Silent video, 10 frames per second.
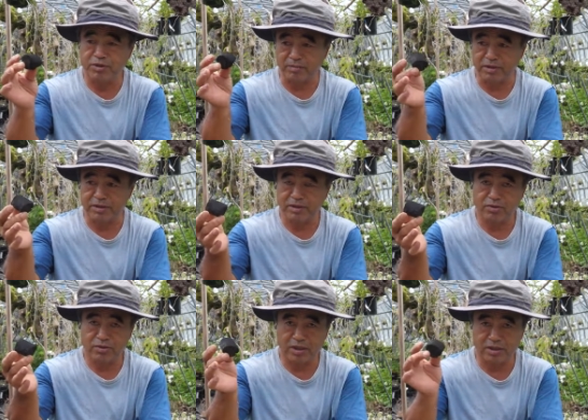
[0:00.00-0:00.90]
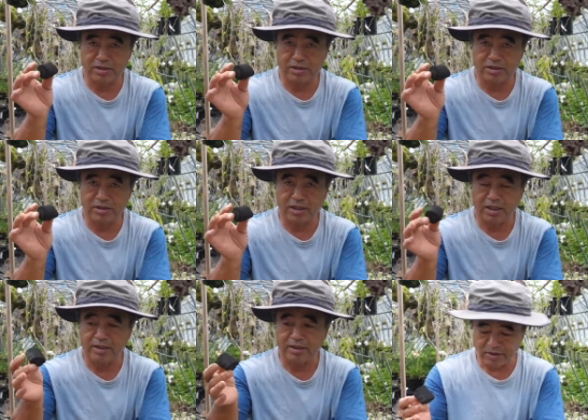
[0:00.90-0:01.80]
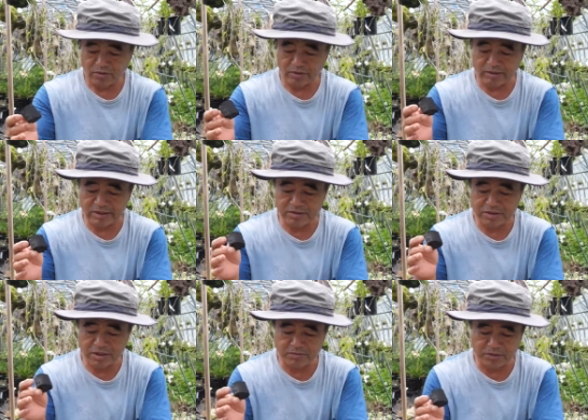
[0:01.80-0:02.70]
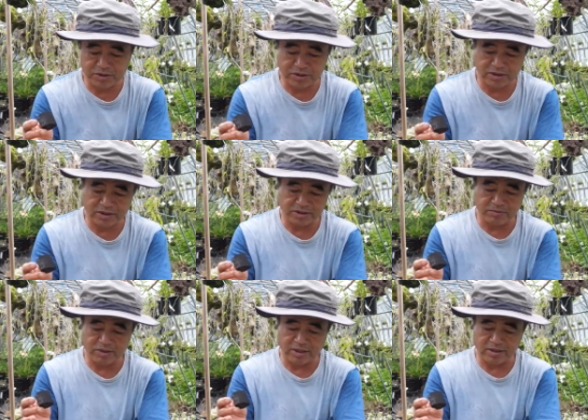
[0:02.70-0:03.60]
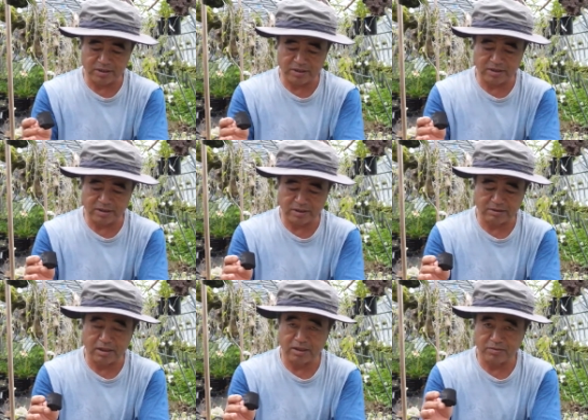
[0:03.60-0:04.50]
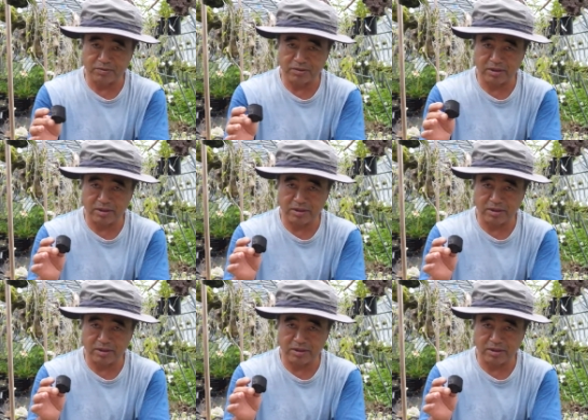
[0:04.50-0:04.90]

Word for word: 入れますこんな感じ、はい、これは根腐れ防止にもなるかなと思って